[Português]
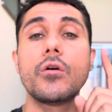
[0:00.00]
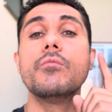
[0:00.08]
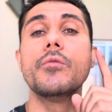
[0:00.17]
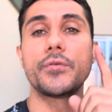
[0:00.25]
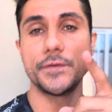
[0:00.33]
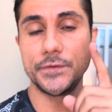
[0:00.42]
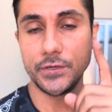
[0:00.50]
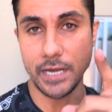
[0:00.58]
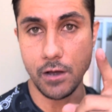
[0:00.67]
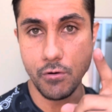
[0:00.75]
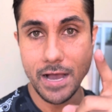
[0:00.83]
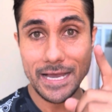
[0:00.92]
como
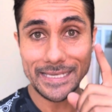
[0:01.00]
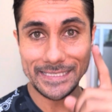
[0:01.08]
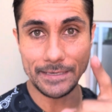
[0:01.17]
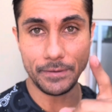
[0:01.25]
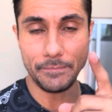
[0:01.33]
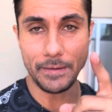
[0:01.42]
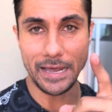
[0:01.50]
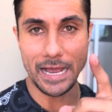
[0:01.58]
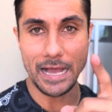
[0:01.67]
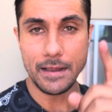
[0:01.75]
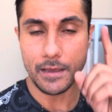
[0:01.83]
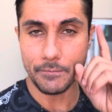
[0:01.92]
profissional, se
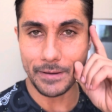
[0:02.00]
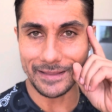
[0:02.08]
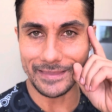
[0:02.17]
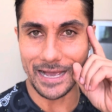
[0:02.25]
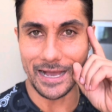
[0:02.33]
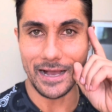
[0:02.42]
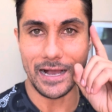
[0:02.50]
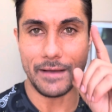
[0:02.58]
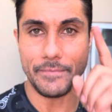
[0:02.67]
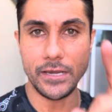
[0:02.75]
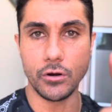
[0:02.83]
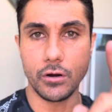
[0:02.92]
preparar para dar a
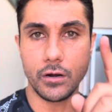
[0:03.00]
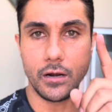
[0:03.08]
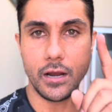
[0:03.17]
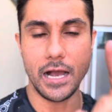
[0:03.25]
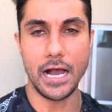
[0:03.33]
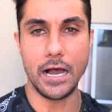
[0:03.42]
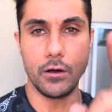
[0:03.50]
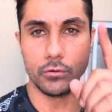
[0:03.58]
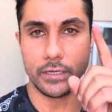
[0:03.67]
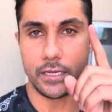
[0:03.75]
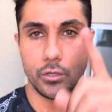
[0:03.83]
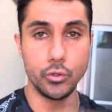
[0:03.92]
melhor
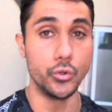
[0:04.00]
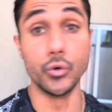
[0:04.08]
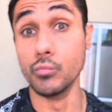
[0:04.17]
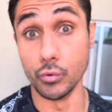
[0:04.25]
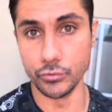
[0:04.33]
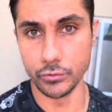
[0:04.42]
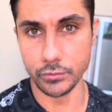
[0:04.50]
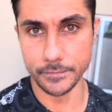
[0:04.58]
aula do mundo.